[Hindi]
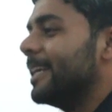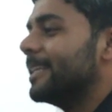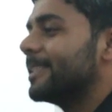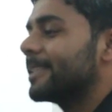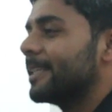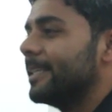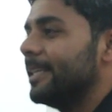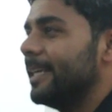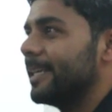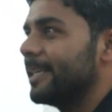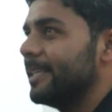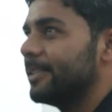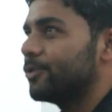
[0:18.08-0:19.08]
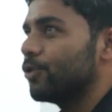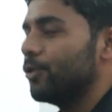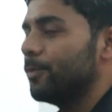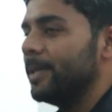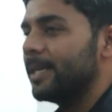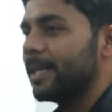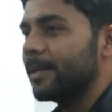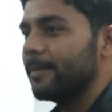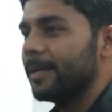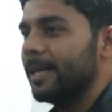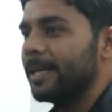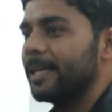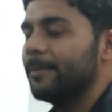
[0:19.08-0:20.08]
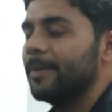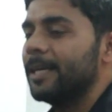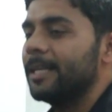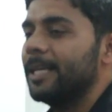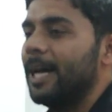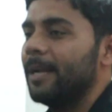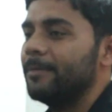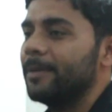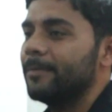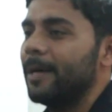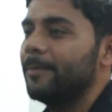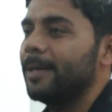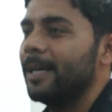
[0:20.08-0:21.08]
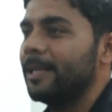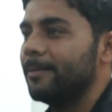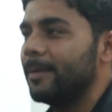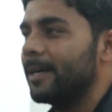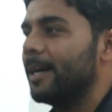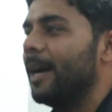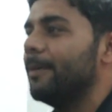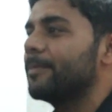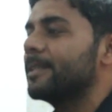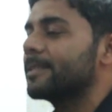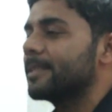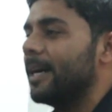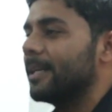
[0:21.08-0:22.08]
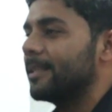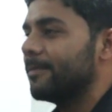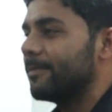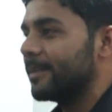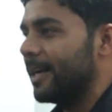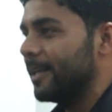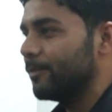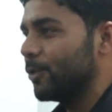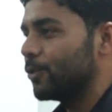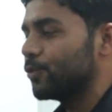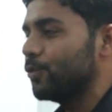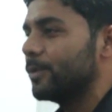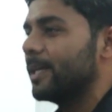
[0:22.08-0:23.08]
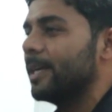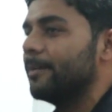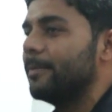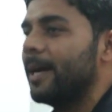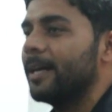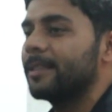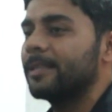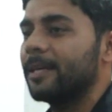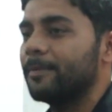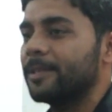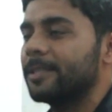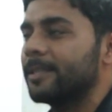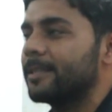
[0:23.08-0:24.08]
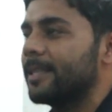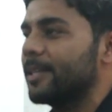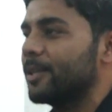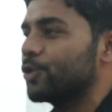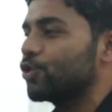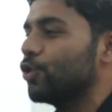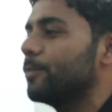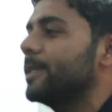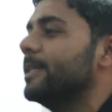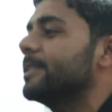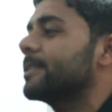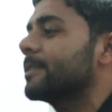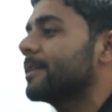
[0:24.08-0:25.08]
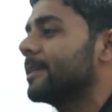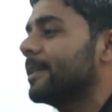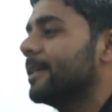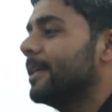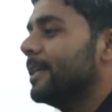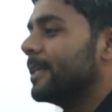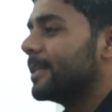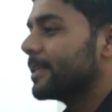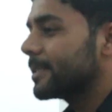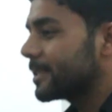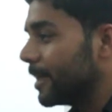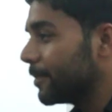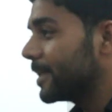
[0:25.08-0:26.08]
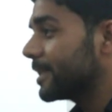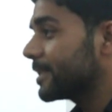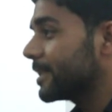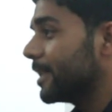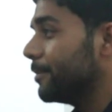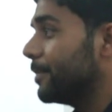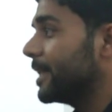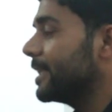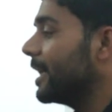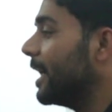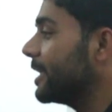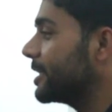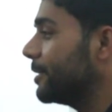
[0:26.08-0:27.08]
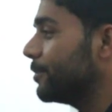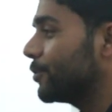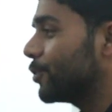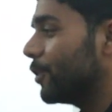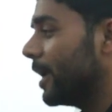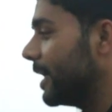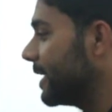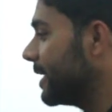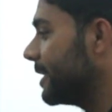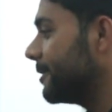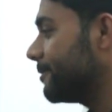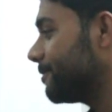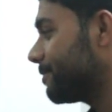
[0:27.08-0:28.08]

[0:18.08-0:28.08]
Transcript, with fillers: इसलिए कि जो भी करबला के मैदान में इमाम अली मकाम के साथ अफराद मौजूद हैं बहत्तर पचहत्तर एक सौ बीस ये सब के सब बनी हाशिम तो हैं नहीं